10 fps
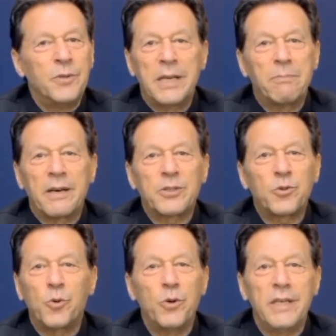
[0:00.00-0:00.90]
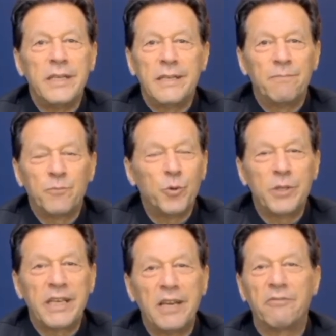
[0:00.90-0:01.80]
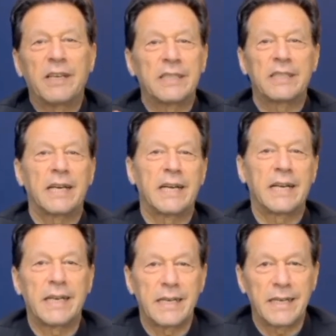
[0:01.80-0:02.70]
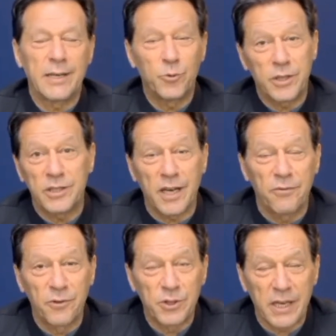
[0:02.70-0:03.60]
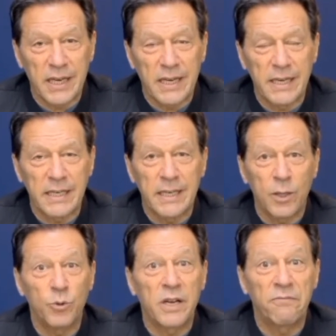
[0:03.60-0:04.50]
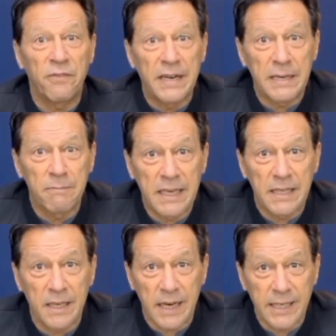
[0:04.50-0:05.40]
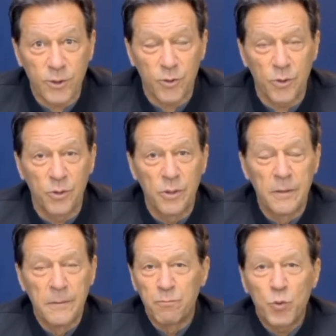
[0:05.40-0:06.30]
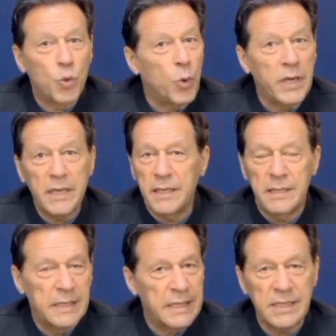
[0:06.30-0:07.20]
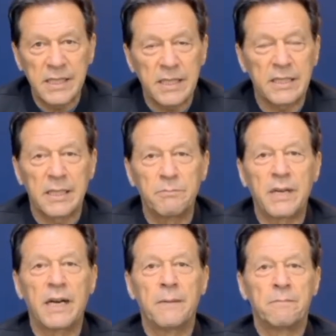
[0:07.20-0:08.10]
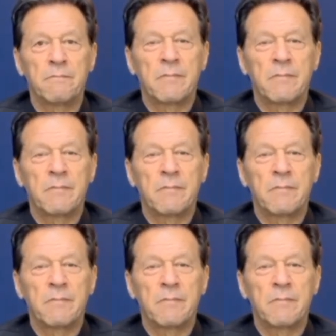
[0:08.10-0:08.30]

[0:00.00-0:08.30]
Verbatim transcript: उनके पास कोई उनकी हिफाजत करने के लिए नहीं उनके तहफ़ करने के लिए नहीं उनके फंडामेंटल राइट्स को कोई किसी किस्म का